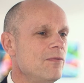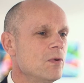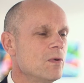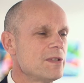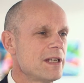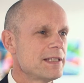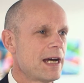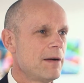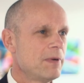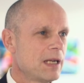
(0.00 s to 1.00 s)
Für uns als
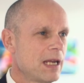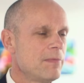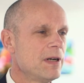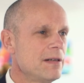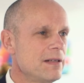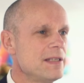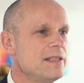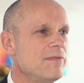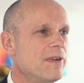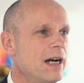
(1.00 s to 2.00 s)
Arbeitgeber
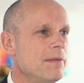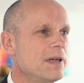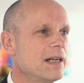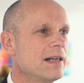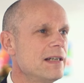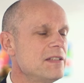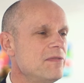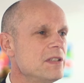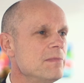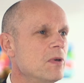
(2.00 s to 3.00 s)
ist die Vereinbarkeit
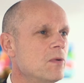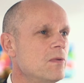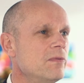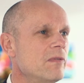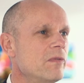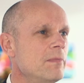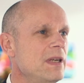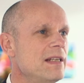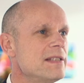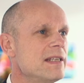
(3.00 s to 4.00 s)
zwischen Beruf und
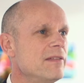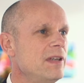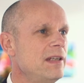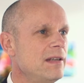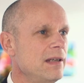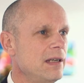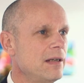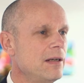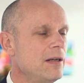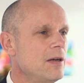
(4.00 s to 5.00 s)
Familie sehr wichtig.
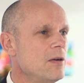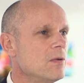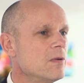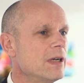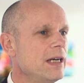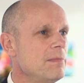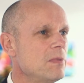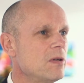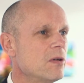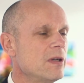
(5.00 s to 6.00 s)
Konkret
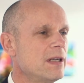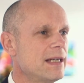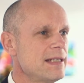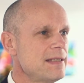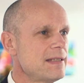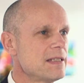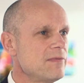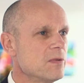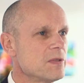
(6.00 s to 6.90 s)
bedeutet das, dass wir